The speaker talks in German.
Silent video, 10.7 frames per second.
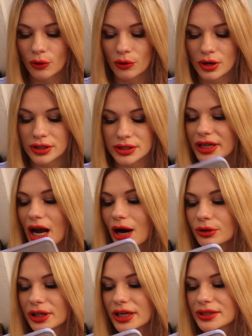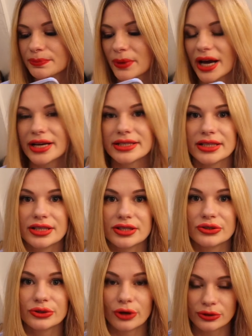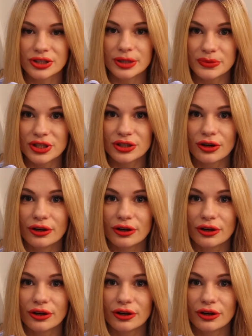und der Outlet-Preis ist 79